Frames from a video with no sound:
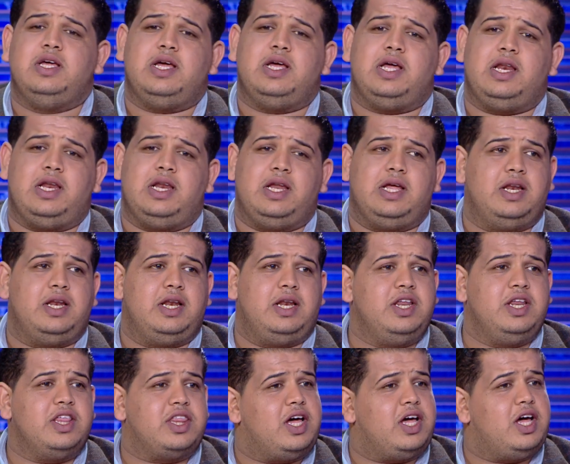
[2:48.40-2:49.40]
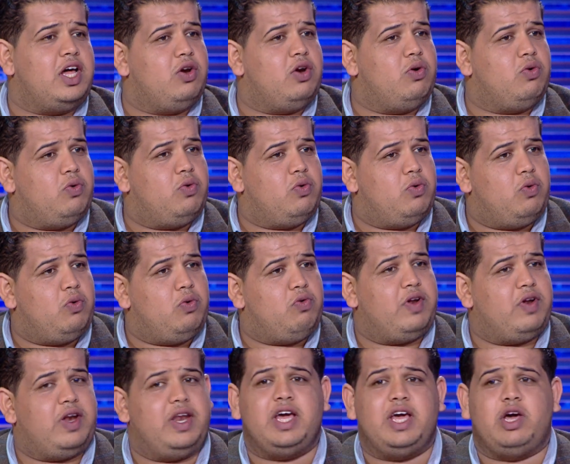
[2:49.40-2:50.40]
النضال
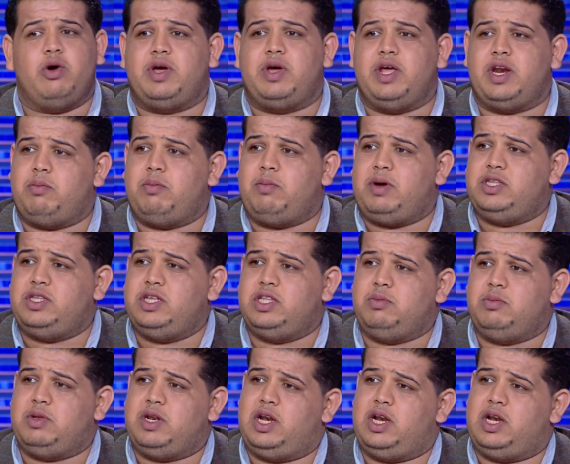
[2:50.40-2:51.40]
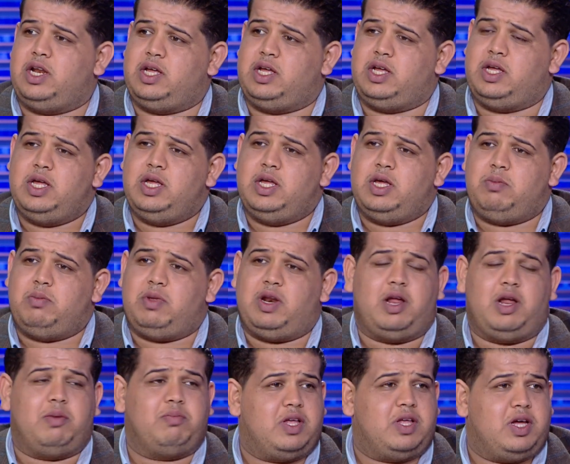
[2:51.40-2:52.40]
والفلاقه وكرم عديد من من
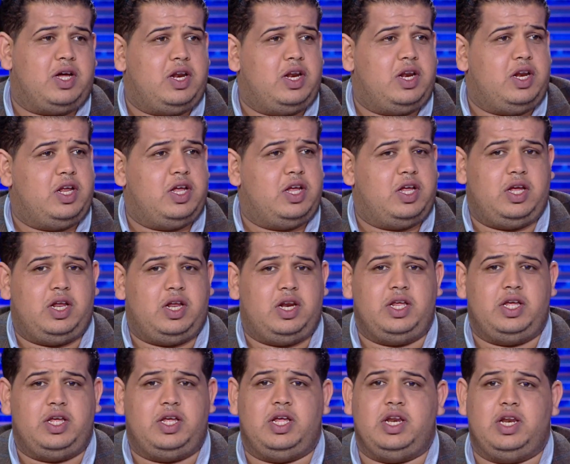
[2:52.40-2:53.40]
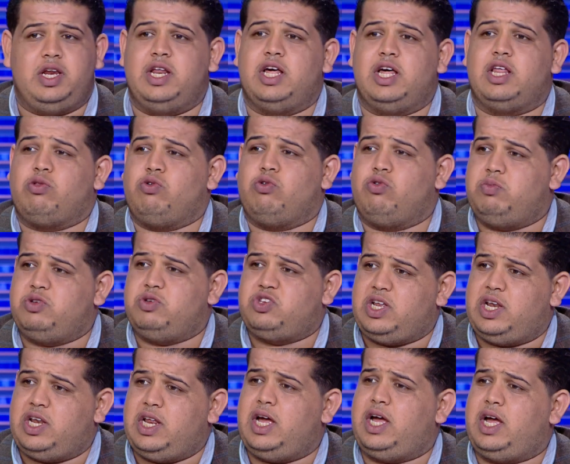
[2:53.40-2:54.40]
الابطال اللي اللي ناضوا
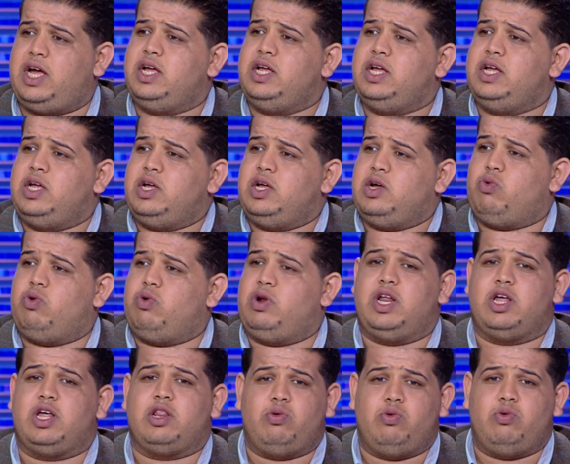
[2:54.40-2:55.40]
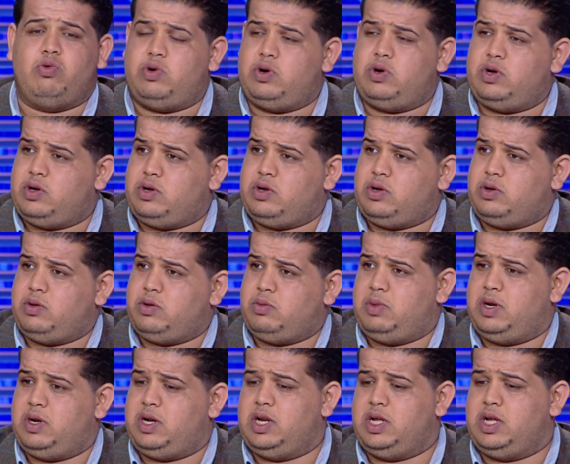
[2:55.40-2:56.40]
بالسلاح واللي آه، ناضوا
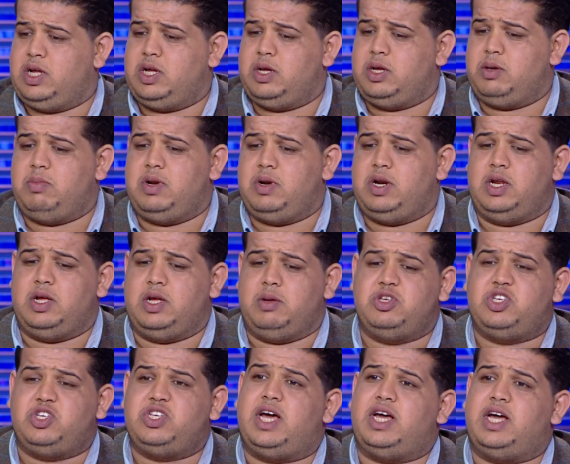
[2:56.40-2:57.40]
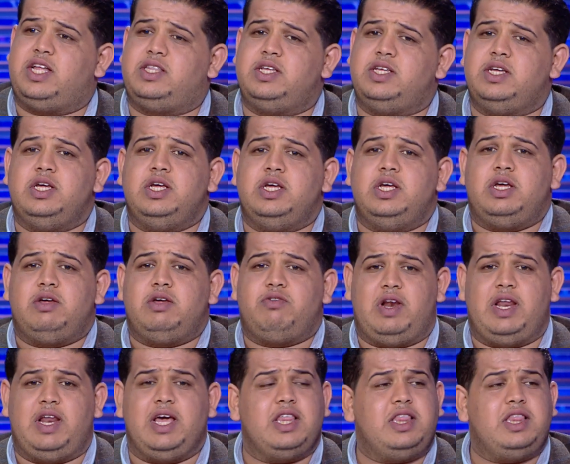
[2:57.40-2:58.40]
بالسعد
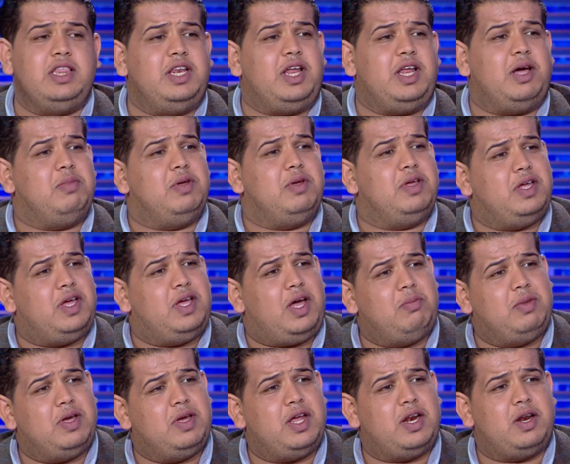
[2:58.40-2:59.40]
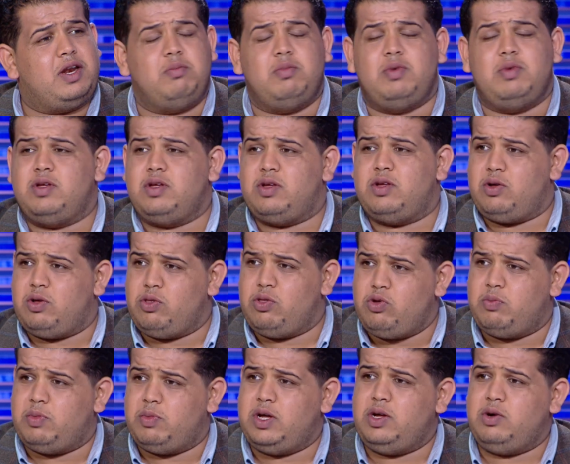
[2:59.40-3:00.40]
فلاقى اثنين حب حبي يكرم آه،
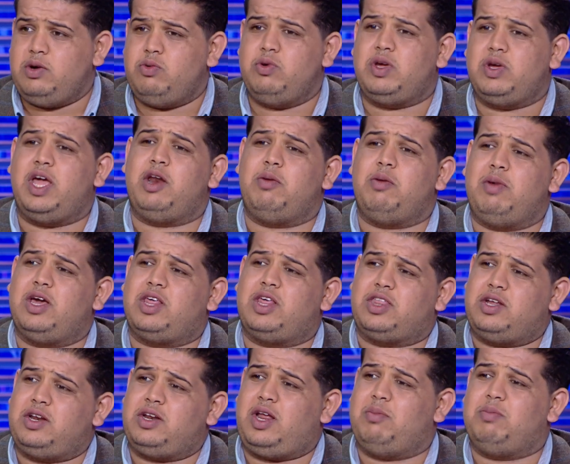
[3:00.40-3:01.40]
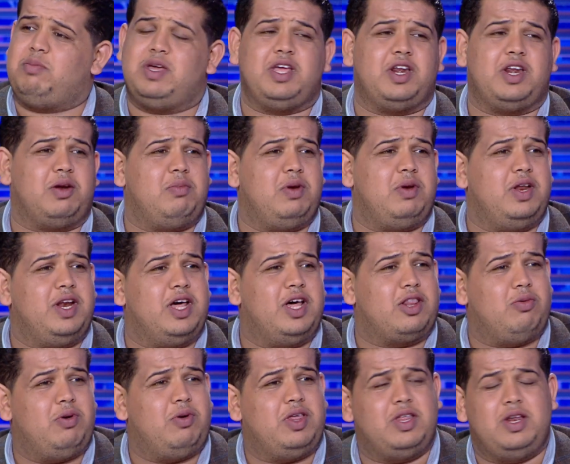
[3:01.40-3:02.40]
هذوما ويكرم اكثر حب يكرم اللي
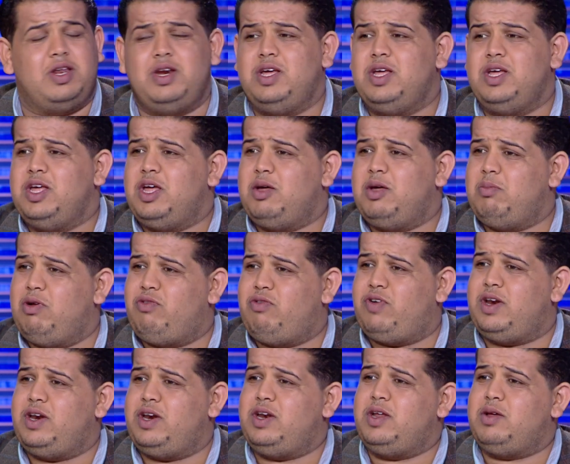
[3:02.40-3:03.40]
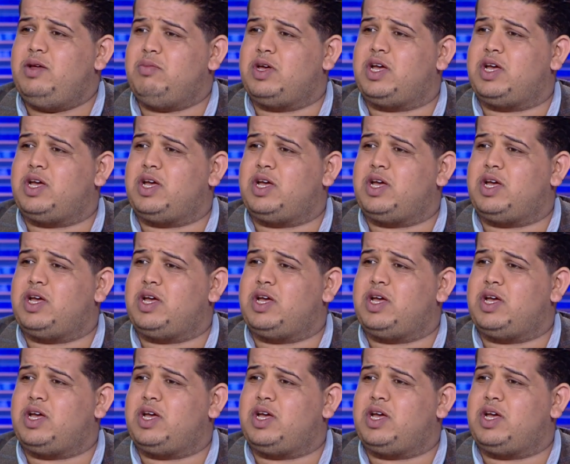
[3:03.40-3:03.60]
ناضلوا ايضا بالفن من